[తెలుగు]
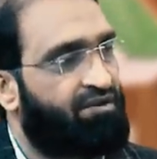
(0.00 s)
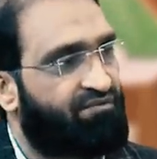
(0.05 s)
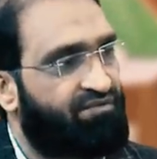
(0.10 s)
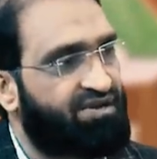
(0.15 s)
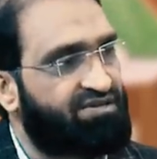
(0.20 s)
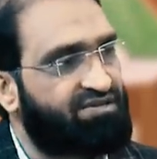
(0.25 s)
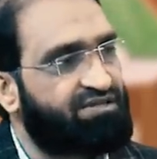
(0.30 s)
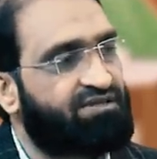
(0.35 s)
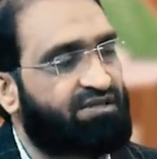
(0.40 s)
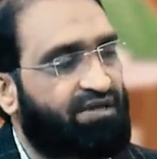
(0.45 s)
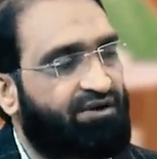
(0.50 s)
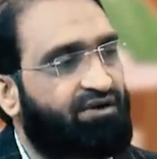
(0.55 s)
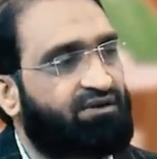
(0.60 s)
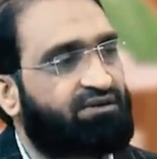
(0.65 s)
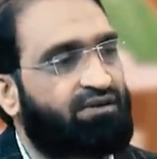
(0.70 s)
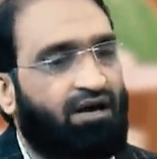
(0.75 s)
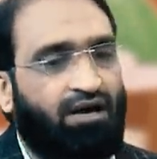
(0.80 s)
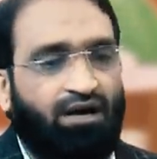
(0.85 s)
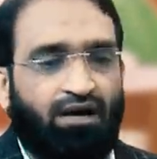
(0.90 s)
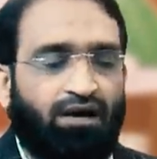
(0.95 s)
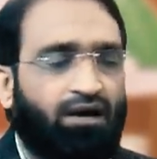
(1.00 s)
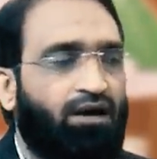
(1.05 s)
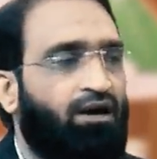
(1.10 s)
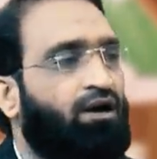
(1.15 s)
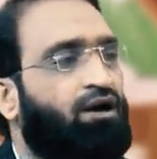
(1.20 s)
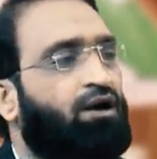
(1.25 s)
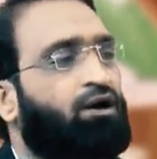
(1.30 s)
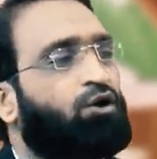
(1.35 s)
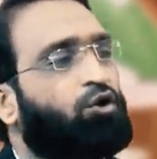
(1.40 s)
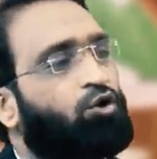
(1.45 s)
వేసిన తర్వాత
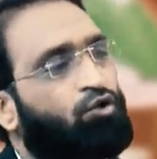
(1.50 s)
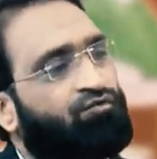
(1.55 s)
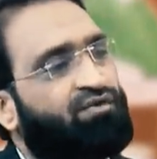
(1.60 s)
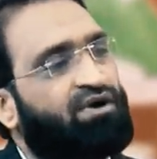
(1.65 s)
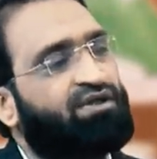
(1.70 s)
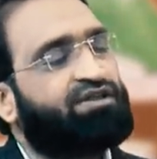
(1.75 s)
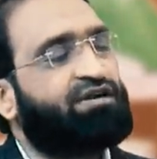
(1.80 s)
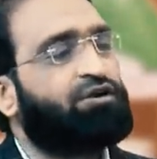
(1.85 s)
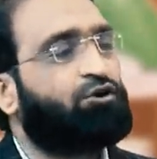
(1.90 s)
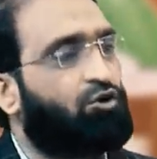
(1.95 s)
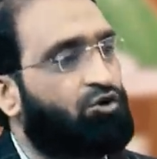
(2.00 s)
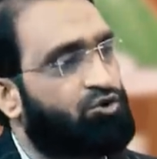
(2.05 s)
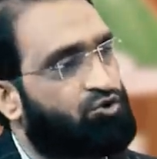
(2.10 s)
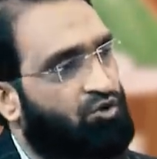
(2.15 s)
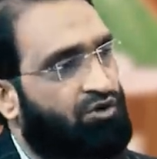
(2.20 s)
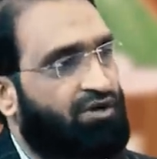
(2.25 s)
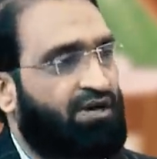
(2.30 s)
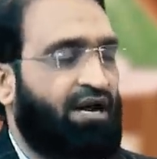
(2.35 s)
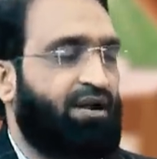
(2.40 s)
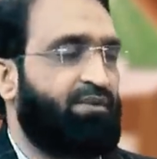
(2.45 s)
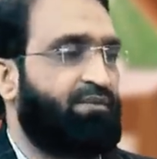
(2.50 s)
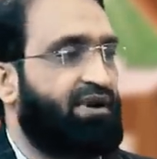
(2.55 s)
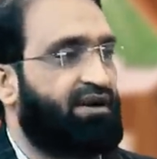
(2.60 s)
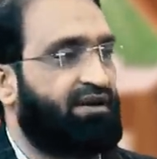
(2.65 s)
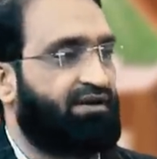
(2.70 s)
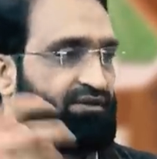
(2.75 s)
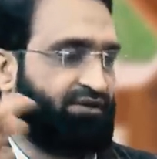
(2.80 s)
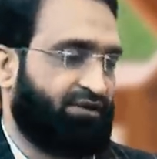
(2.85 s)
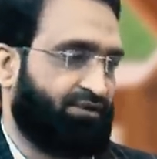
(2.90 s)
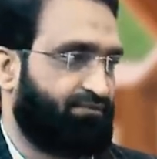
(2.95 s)
నువ్వే దీంట్లో నుంచి ఒక రాయి
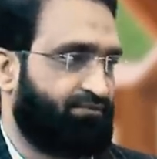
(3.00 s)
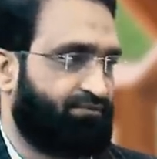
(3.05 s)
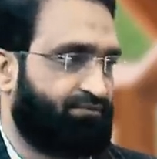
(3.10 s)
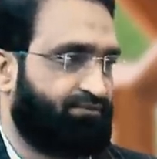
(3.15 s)
బయటికి తీ